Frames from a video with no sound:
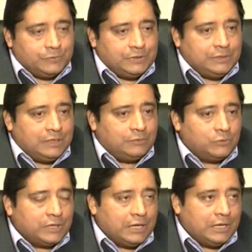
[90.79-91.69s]
y el
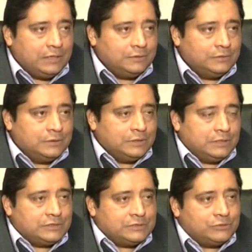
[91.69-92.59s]
vocal,
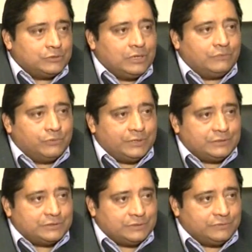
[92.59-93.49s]
el señor de la
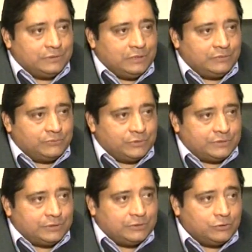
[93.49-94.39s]
Fuente, Rafael de la
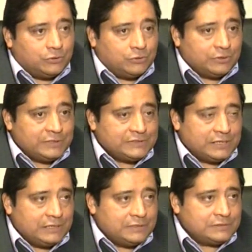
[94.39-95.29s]
Fuente, y dos
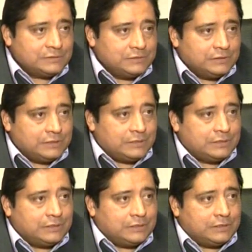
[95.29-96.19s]
congresales
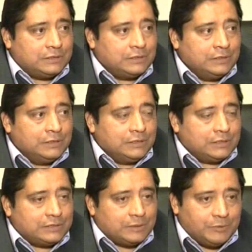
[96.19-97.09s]
eh,
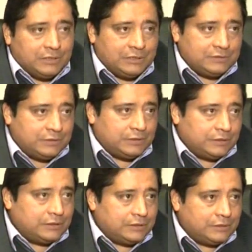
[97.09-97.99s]
que también,
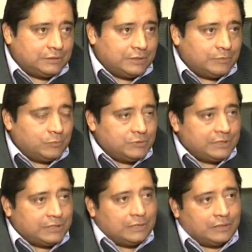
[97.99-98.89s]
este, digamos,
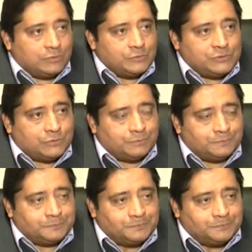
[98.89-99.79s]
integran la comisión.